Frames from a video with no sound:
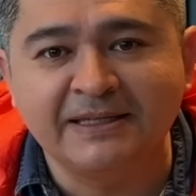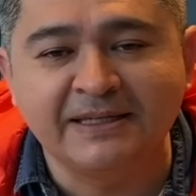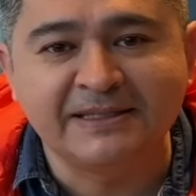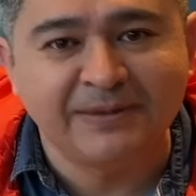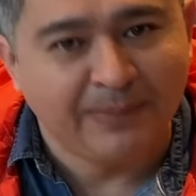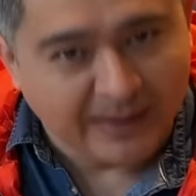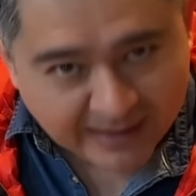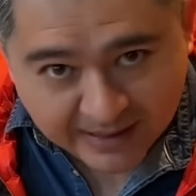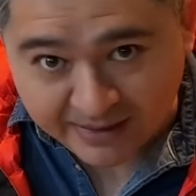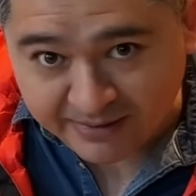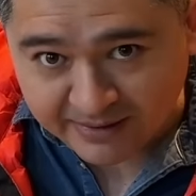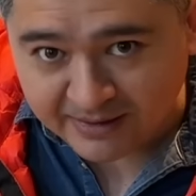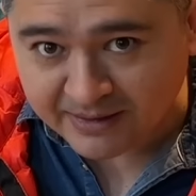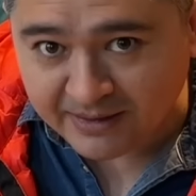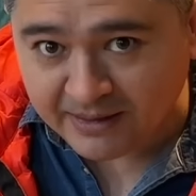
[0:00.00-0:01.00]
de separarse
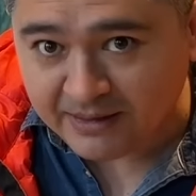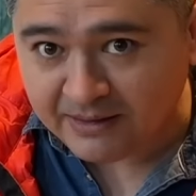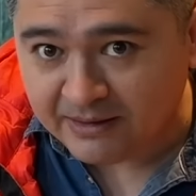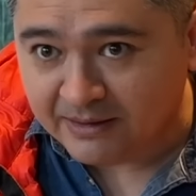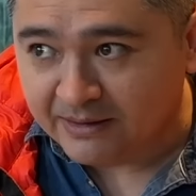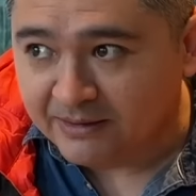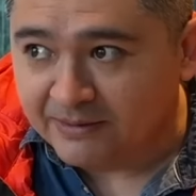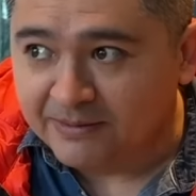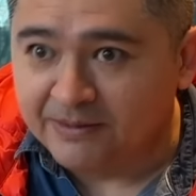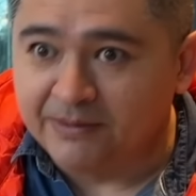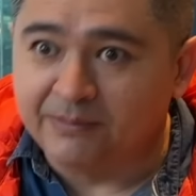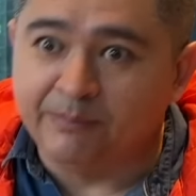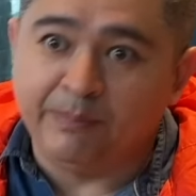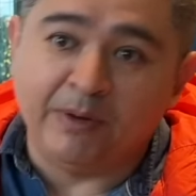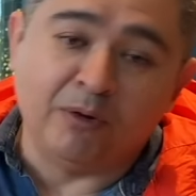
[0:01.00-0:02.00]
aquí
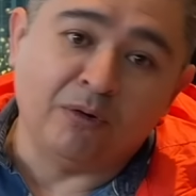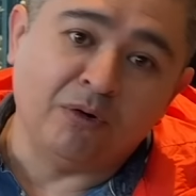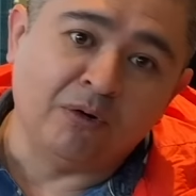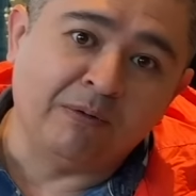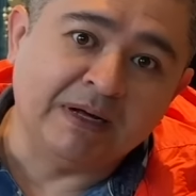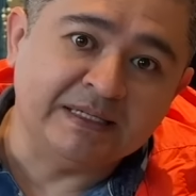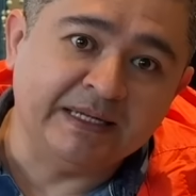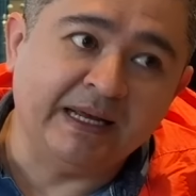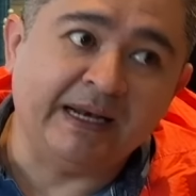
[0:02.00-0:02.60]
pero no va a ser